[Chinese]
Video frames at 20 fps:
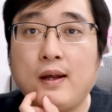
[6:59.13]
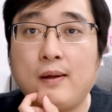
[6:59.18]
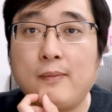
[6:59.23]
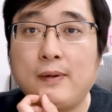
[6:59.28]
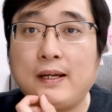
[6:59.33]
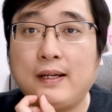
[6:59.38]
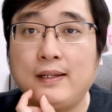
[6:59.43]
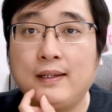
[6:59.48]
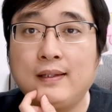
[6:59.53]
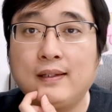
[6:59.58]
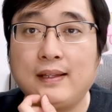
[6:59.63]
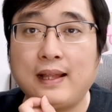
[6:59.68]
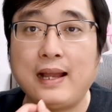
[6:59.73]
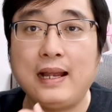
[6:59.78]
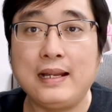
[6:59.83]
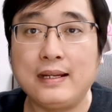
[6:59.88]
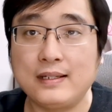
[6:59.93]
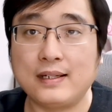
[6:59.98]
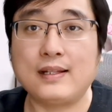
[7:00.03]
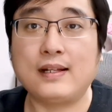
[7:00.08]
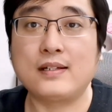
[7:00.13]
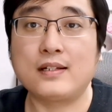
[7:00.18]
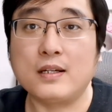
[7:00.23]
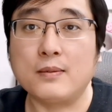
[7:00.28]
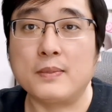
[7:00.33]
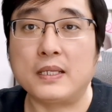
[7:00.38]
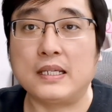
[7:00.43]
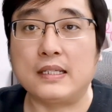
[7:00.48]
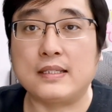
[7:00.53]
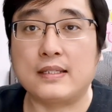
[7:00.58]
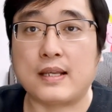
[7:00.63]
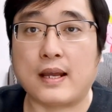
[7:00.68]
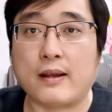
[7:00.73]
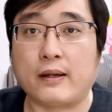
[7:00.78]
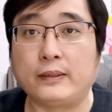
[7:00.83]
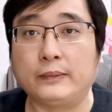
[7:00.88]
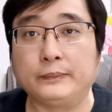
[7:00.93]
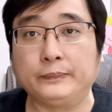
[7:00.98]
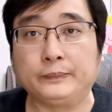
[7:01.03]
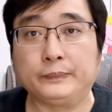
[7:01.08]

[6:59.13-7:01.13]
好吗？来，让他证明一下，